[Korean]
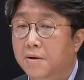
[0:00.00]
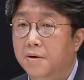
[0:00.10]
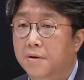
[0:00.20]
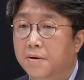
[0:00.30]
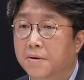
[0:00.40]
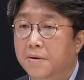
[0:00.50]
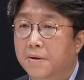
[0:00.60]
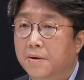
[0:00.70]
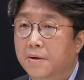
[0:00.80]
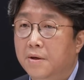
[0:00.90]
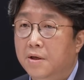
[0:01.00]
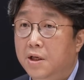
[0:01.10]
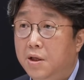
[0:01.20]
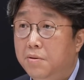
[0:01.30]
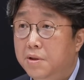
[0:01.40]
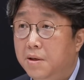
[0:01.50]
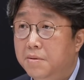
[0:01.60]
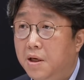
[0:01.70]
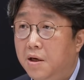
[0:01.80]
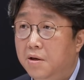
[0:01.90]
어, 이태원
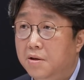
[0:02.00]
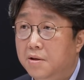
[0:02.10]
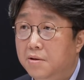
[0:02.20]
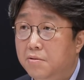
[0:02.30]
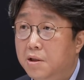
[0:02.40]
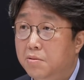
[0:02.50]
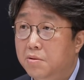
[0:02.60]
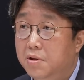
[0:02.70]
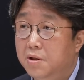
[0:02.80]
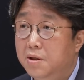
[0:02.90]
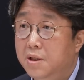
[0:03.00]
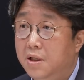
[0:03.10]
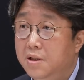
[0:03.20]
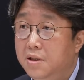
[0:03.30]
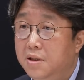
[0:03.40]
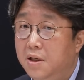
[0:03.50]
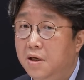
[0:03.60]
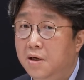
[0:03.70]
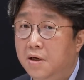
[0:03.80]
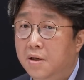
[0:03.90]
참사 그 유가족들은 사실
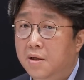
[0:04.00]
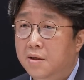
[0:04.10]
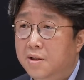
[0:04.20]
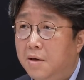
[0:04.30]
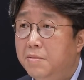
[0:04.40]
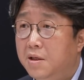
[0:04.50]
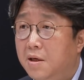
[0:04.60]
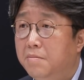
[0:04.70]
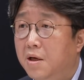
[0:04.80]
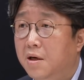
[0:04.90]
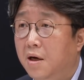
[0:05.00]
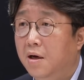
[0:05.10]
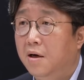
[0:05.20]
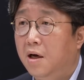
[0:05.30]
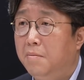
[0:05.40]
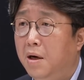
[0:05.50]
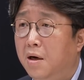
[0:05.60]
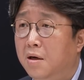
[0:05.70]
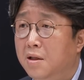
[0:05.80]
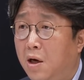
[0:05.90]
이제 참다 참다가
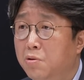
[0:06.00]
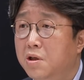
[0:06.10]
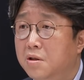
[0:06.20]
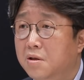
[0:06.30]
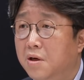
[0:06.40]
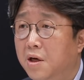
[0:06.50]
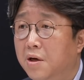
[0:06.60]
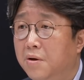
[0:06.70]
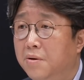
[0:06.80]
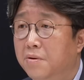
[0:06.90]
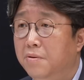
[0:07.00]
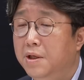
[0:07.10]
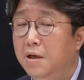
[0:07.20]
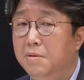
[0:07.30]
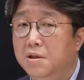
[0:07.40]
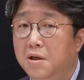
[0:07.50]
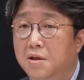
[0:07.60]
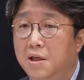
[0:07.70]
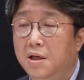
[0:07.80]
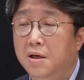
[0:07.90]
아마 나오셨을 거예요. 왜냐하면
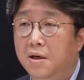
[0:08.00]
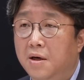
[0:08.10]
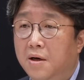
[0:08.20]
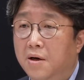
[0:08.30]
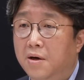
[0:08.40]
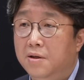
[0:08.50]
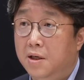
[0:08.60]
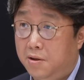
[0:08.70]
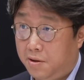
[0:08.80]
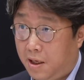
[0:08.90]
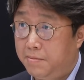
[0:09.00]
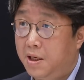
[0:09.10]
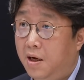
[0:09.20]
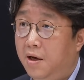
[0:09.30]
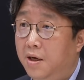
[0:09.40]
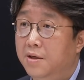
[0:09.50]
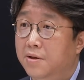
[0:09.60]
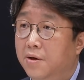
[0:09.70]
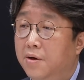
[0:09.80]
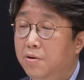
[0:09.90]
저희들이 어, 이제 더
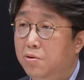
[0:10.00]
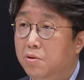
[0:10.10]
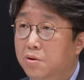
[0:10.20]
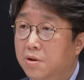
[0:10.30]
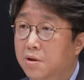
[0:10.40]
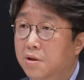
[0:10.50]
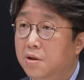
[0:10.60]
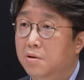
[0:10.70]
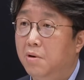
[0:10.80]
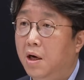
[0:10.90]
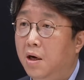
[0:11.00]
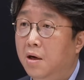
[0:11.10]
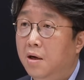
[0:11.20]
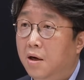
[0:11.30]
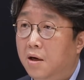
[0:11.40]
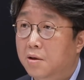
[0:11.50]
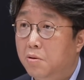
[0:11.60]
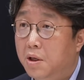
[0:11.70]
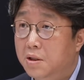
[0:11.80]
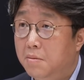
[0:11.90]
탐사에서 유족들과 어,
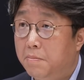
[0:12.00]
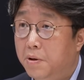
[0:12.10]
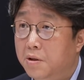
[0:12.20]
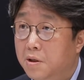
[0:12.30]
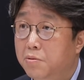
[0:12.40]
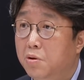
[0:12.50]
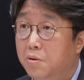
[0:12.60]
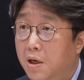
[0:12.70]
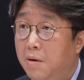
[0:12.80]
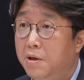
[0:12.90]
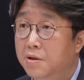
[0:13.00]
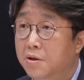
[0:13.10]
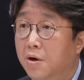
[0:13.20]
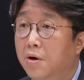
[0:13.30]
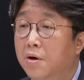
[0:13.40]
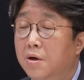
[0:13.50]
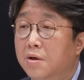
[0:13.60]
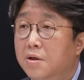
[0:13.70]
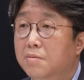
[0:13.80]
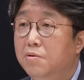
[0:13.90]
그동안 이제 몇 번 접촉을 하면서
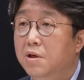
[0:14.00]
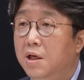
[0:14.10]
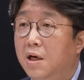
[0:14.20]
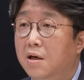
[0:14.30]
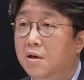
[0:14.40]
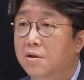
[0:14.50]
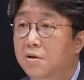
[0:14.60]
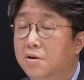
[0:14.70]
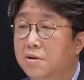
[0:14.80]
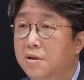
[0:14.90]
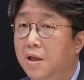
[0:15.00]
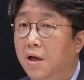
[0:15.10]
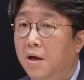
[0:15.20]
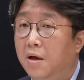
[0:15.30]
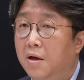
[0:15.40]
그분들의 이야기를 들었을 때,